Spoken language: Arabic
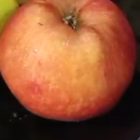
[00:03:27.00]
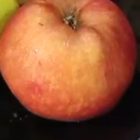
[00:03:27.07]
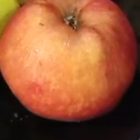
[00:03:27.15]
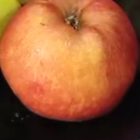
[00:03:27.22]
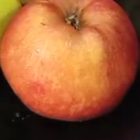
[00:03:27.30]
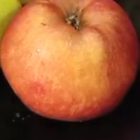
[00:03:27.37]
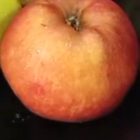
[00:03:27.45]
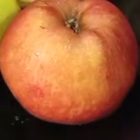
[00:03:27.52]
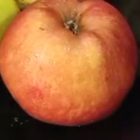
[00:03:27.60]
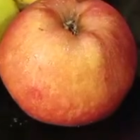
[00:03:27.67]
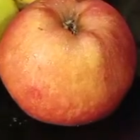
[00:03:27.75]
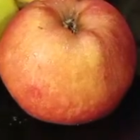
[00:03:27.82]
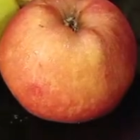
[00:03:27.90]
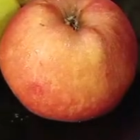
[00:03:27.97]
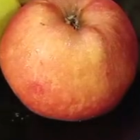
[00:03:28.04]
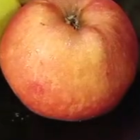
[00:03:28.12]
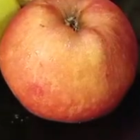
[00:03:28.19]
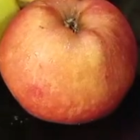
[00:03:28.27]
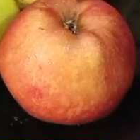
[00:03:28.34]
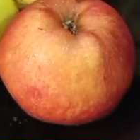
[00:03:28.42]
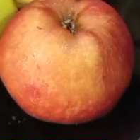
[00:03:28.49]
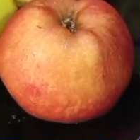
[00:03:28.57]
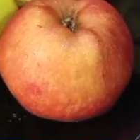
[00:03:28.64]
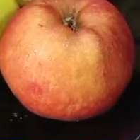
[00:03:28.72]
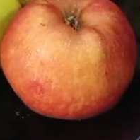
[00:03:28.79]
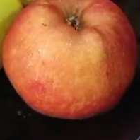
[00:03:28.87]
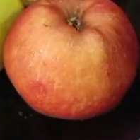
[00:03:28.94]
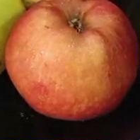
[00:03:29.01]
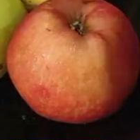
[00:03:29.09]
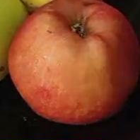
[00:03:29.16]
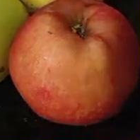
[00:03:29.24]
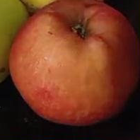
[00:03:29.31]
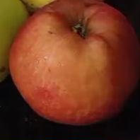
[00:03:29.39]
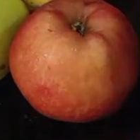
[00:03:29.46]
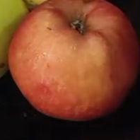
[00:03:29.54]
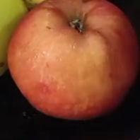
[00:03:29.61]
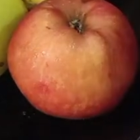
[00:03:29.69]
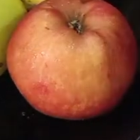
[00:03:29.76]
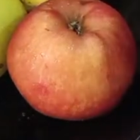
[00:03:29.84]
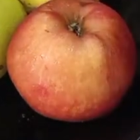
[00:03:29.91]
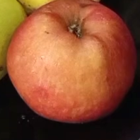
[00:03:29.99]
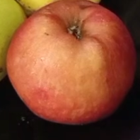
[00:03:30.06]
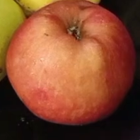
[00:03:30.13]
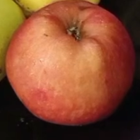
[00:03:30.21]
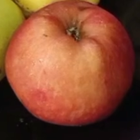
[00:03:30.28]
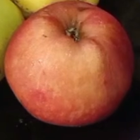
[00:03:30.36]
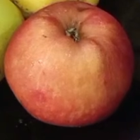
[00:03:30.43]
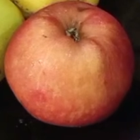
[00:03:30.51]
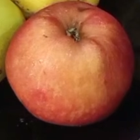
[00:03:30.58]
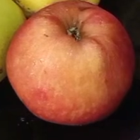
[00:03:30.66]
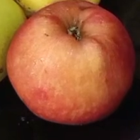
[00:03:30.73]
غادي نجيب المول ونخويها فيها بن... خواتاتي